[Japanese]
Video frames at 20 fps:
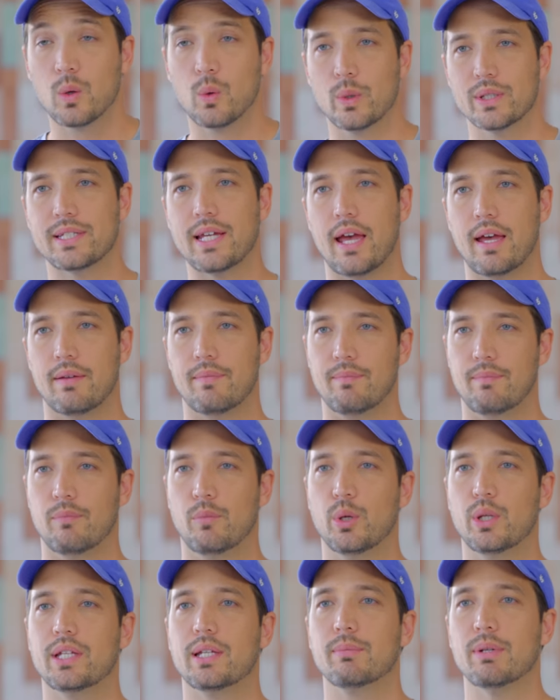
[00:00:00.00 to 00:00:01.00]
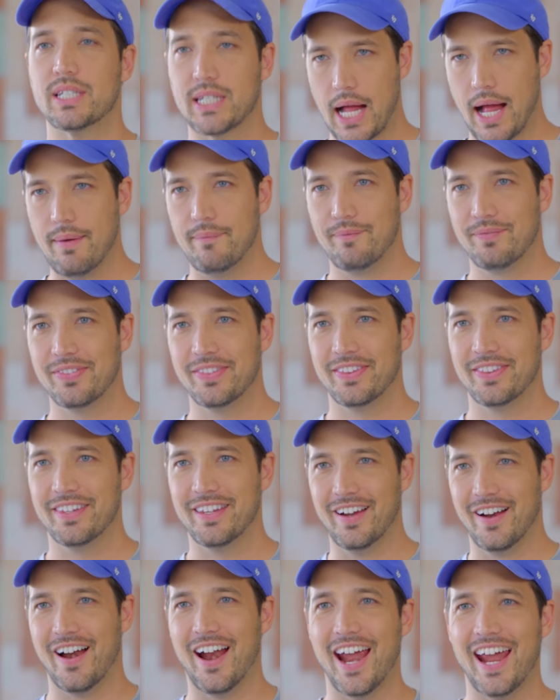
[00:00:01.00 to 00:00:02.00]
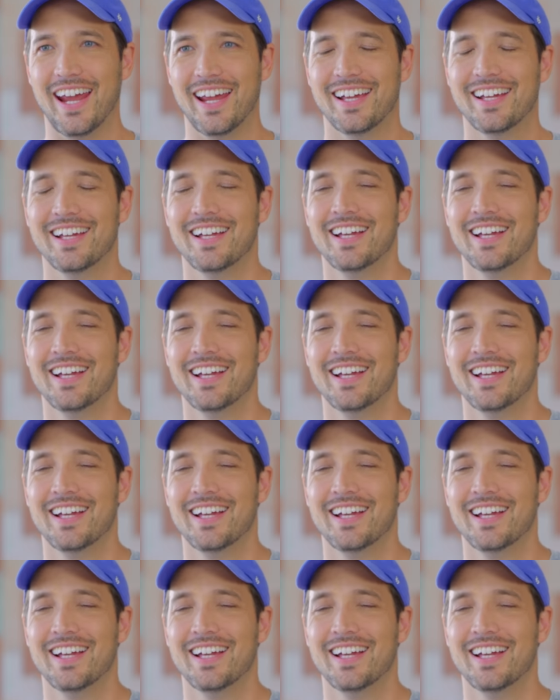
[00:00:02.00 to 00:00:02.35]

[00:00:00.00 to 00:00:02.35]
ごめんなさい、戻ってきました。はい、